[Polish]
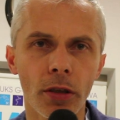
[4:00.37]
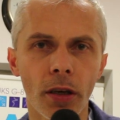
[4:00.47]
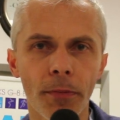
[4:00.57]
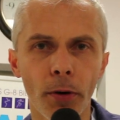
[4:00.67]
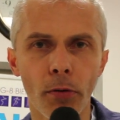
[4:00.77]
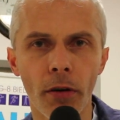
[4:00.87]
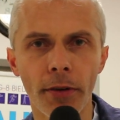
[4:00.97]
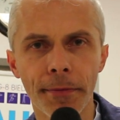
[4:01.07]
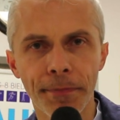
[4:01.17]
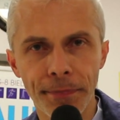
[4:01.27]
e, po
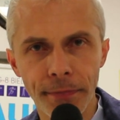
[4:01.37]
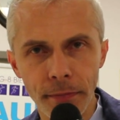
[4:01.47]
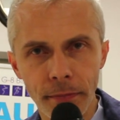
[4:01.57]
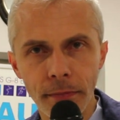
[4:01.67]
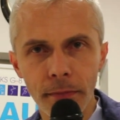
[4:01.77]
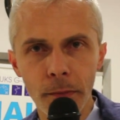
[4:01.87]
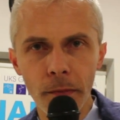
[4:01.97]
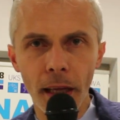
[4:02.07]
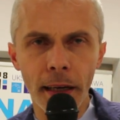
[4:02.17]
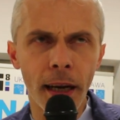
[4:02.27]
głowę.
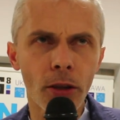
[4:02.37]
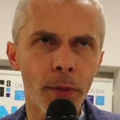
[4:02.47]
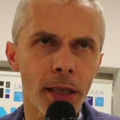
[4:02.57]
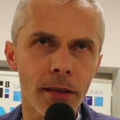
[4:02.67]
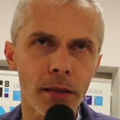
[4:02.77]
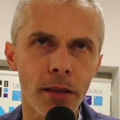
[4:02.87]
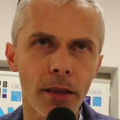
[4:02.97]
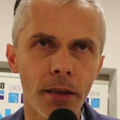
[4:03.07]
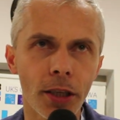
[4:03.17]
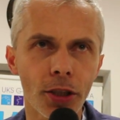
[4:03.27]
Natomiast
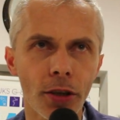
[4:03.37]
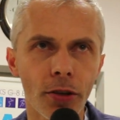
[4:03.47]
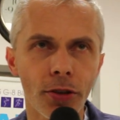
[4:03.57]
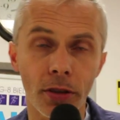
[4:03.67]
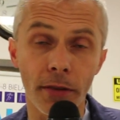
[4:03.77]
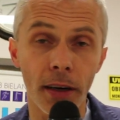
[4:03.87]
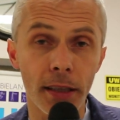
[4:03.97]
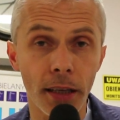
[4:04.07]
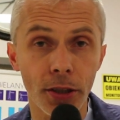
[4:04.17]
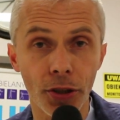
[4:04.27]
jeśli chodzi o
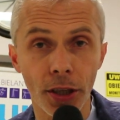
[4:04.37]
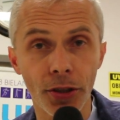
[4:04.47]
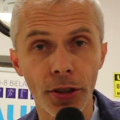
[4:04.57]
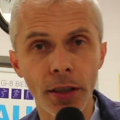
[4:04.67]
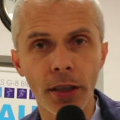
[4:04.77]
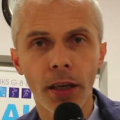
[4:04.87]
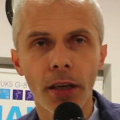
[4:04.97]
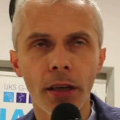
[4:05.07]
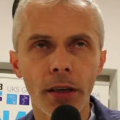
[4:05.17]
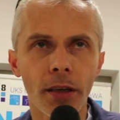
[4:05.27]
rywalizację dzieci,
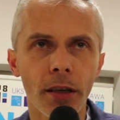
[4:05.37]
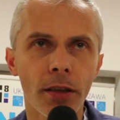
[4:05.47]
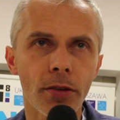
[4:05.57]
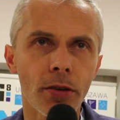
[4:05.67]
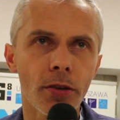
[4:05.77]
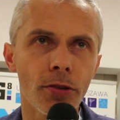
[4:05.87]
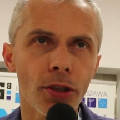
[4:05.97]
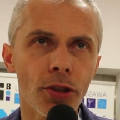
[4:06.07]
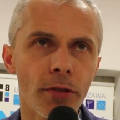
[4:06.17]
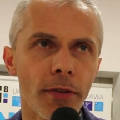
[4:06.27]
to
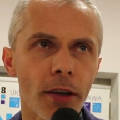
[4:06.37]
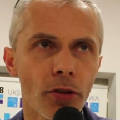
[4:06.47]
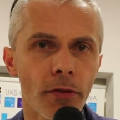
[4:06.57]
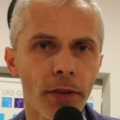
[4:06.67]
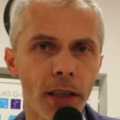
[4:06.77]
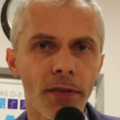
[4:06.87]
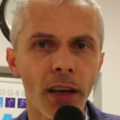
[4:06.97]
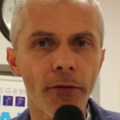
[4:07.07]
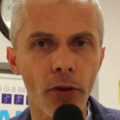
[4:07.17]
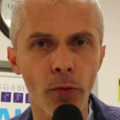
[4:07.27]
dzieci walczą w tak
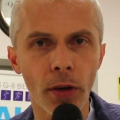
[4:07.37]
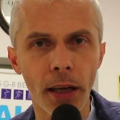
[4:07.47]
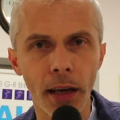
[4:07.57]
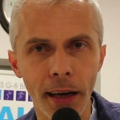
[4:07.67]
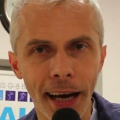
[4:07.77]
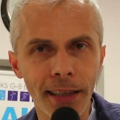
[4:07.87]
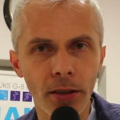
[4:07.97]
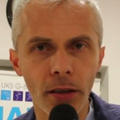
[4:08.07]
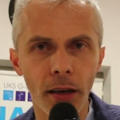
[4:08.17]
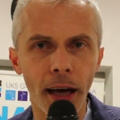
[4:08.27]
zwanej formule
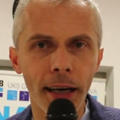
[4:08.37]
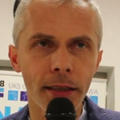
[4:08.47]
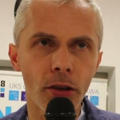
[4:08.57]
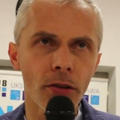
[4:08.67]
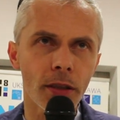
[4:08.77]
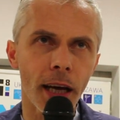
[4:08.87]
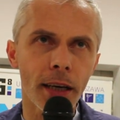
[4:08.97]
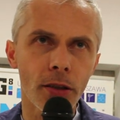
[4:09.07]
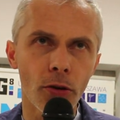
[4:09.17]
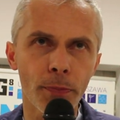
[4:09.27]
light, light
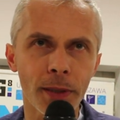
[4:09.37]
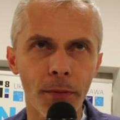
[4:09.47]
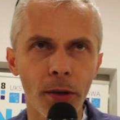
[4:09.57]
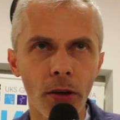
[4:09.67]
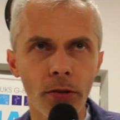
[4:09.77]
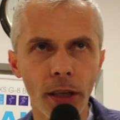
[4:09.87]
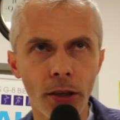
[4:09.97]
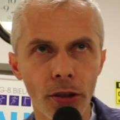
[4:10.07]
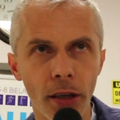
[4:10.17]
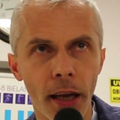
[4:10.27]
contact lub
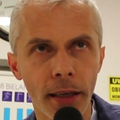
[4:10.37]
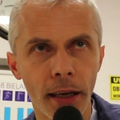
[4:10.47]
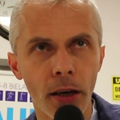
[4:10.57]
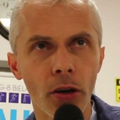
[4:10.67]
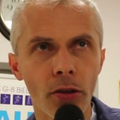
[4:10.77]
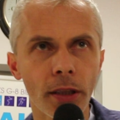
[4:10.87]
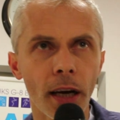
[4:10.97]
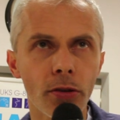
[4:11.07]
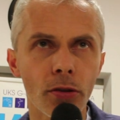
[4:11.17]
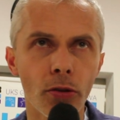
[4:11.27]
semi-contact, czyli lekkiego
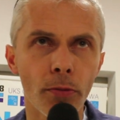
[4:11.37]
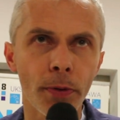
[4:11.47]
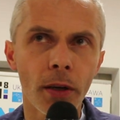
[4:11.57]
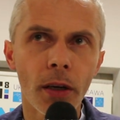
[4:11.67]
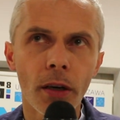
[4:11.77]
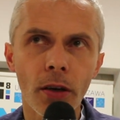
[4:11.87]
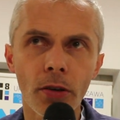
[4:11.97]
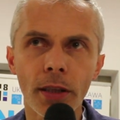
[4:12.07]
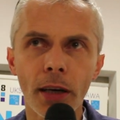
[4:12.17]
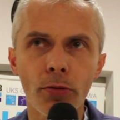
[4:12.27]
kontaktu lub
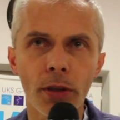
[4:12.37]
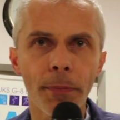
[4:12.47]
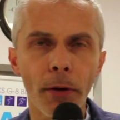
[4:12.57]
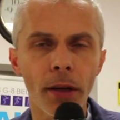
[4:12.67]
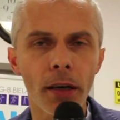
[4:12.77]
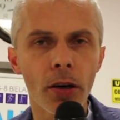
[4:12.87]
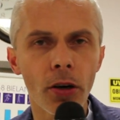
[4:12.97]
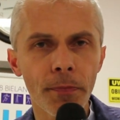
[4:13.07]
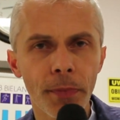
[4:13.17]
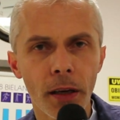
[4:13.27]
kontaktu
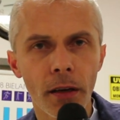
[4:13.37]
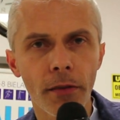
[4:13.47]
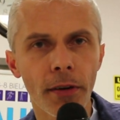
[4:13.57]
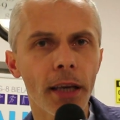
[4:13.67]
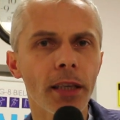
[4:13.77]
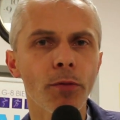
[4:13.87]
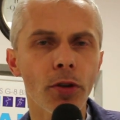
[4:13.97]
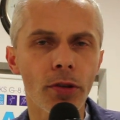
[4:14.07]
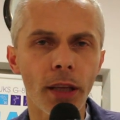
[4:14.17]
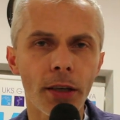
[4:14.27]
niepełnego w lekkim
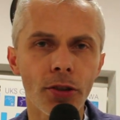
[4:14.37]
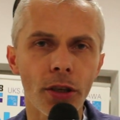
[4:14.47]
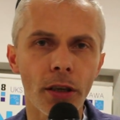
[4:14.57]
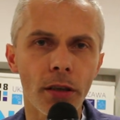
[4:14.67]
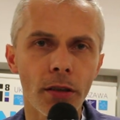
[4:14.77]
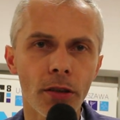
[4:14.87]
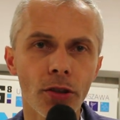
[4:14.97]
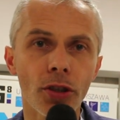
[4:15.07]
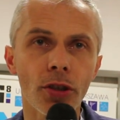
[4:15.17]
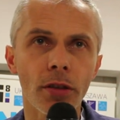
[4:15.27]
kontakcie e,
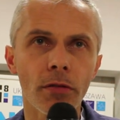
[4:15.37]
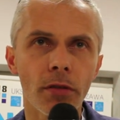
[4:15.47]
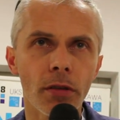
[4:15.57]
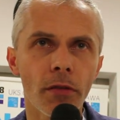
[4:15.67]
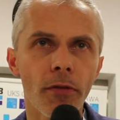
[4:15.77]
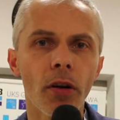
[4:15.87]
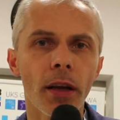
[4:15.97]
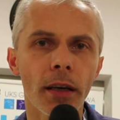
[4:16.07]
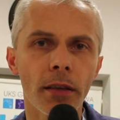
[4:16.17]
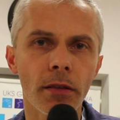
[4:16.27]
dzieci e, w
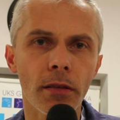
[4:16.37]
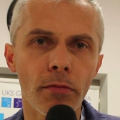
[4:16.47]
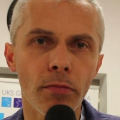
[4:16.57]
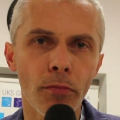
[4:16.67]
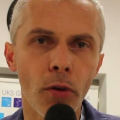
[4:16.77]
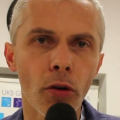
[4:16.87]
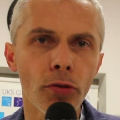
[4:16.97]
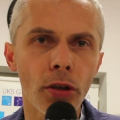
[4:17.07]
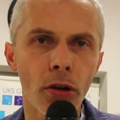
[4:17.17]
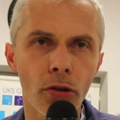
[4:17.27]
ogóle e,
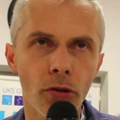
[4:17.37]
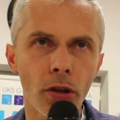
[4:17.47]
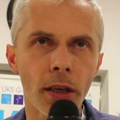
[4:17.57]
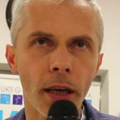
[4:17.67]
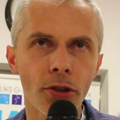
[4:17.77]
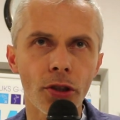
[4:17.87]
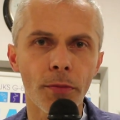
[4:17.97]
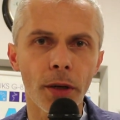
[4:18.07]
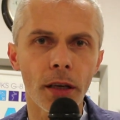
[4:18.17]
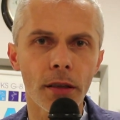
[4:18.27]
mogą tylko dotykać
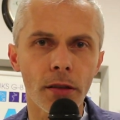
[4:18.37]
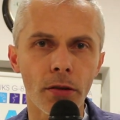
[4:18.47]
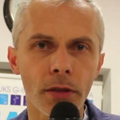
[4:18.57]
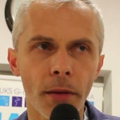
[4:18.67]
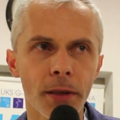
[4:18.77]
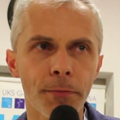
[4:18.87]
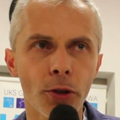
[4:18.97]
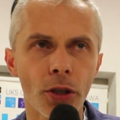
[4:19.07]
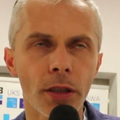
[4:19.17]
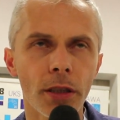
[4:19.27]
siebie i są
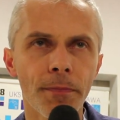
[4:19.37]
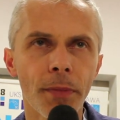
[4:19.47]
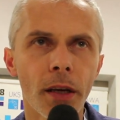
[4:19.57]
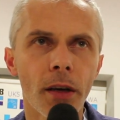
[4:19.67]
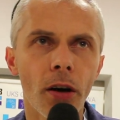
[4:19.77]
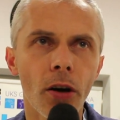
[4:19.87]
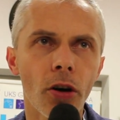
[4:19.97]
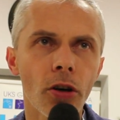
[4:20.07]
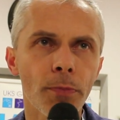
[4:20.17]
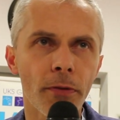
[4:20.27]
zabezpieczeni
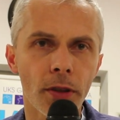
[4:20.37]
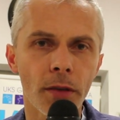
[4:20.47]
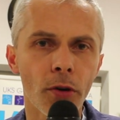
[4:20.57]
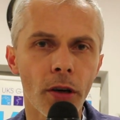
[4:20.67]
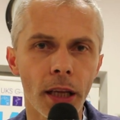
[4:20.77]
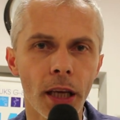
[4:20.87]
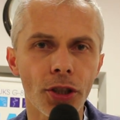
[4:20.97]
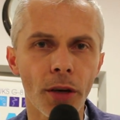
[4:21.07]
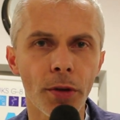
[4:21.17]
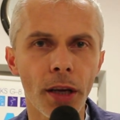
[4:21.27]
odpowiednimi
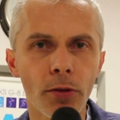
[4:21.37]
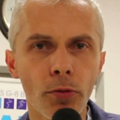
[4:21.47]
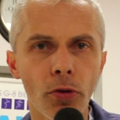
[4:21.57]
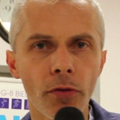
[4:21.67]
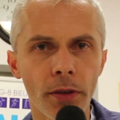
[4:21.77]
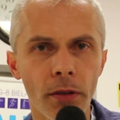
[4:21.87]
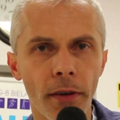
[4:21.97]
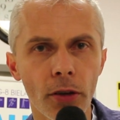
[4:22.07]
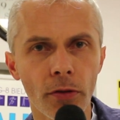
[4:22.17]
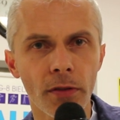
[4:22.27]
ochraniaczami tłów i
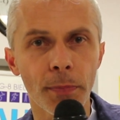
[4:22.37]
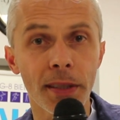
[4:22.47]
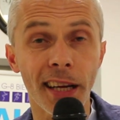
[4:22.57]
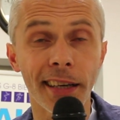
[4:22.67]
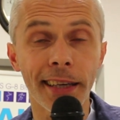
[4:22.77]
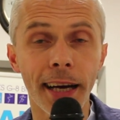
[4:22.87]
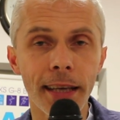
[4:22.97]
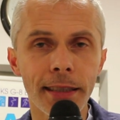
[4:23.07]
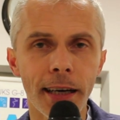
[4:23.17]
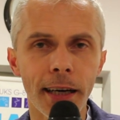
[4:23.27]
walczą w specjalnych
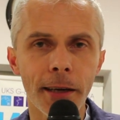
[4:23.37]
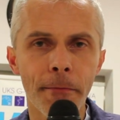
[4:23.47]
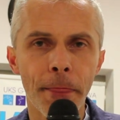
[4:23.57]
kaskach.